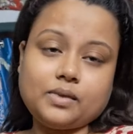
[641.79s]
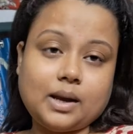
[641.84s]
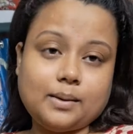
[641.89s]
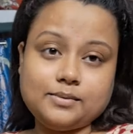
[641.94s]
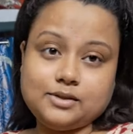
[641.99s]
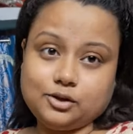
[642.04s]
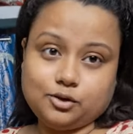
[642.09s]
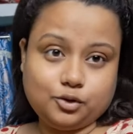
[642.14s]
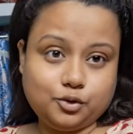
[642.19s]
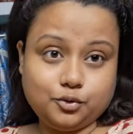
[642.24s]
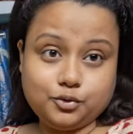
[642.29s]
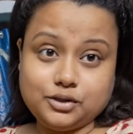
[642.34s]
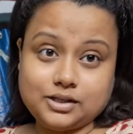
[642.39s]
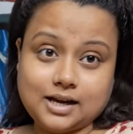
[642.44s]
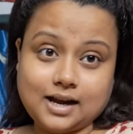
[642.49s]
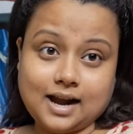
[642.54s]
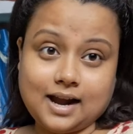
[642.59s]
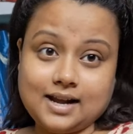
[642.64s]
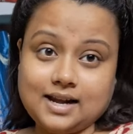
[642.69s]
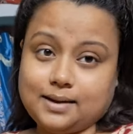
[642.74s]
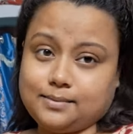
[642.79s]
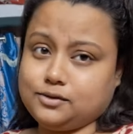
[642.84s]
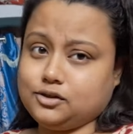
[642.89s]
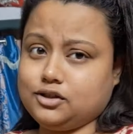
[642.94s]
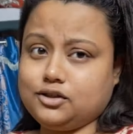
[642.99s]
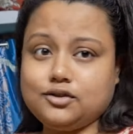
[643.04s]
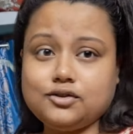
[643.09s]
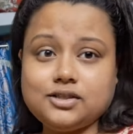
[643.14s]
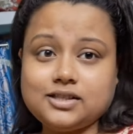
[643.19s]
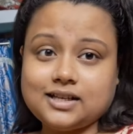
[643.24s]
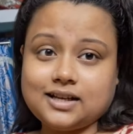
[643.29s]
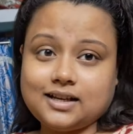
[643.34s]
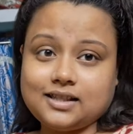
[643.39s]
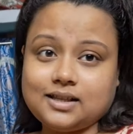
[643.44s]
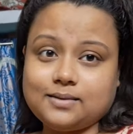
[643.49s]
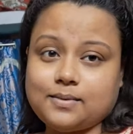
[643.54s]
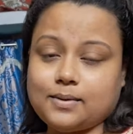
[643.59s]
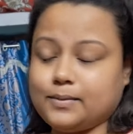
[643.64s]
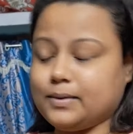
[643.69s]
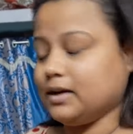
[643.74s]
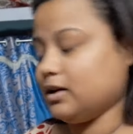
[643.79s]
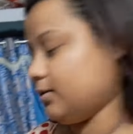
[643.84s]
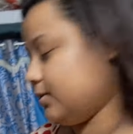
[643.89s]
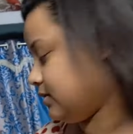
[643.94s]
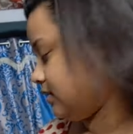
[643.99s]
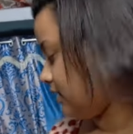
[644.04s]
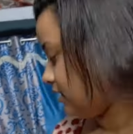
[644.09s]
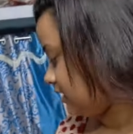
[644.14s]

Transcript: আমি যেহেতু দুধ চা খাই না আমি যদি দুধ চা খেতাম আমার অবস্থা